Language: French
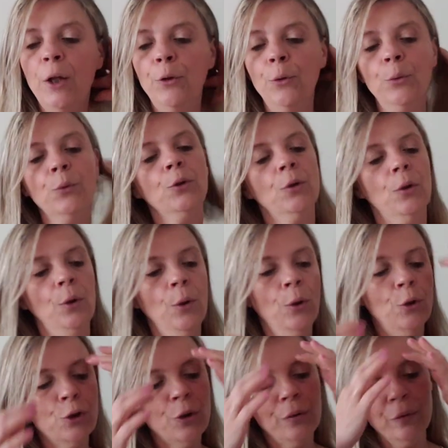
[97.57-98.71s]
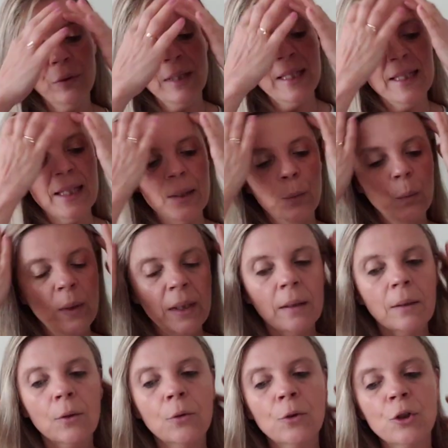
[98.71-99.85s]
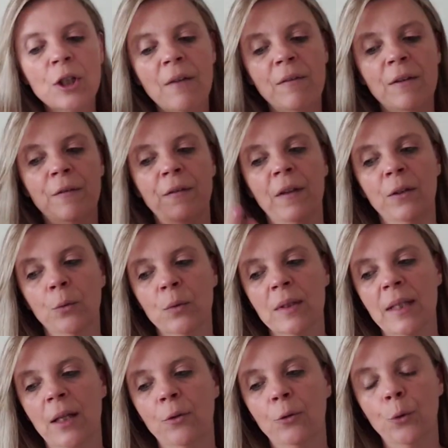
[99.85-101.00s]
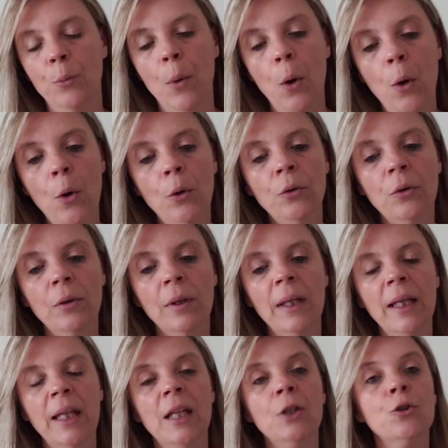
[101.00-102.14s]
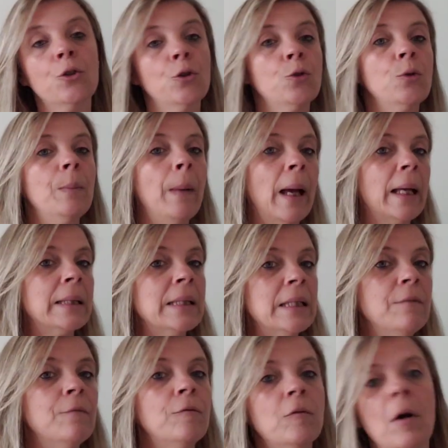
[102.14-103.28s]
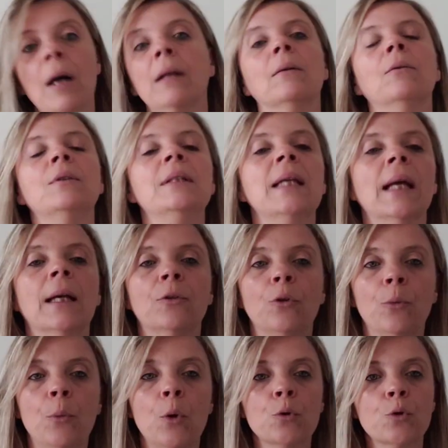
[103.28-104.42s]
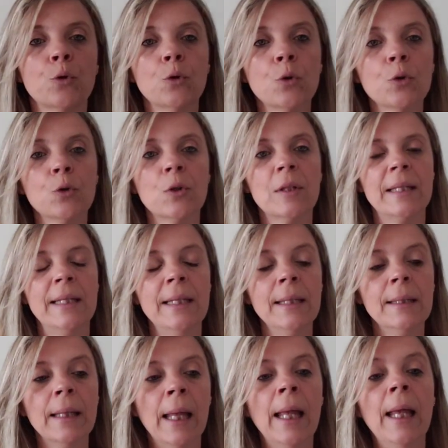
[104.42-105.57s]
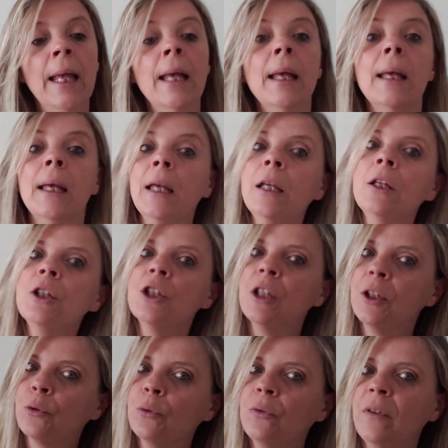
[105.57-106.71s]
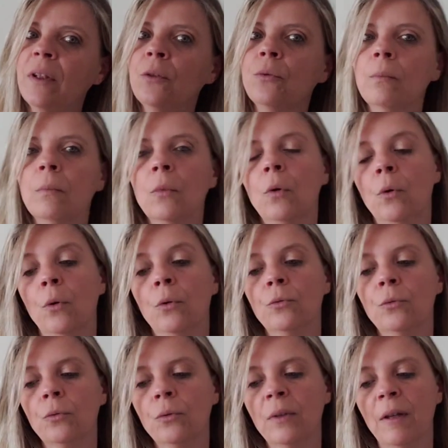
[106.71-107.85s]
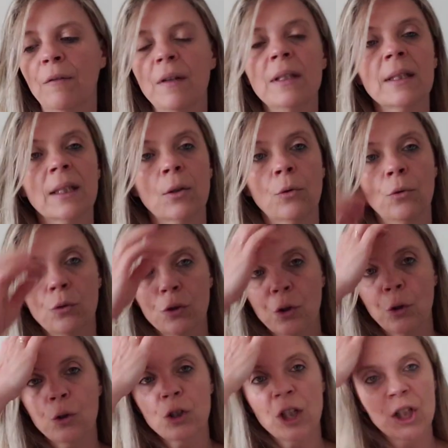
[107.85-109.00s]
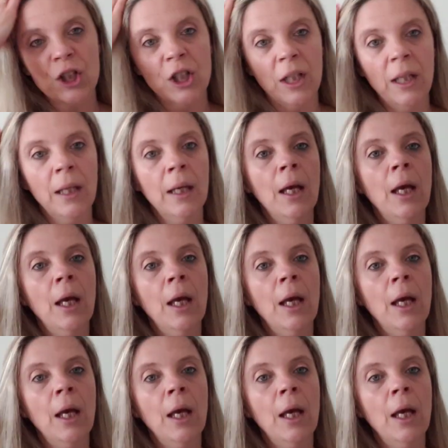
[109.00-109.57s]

Donc, euh, je vous disais oui que j'avais fait donc cette demande et je suis partie voir directement sur ce site et j'ai trouvé tout à fait ce que je recherchais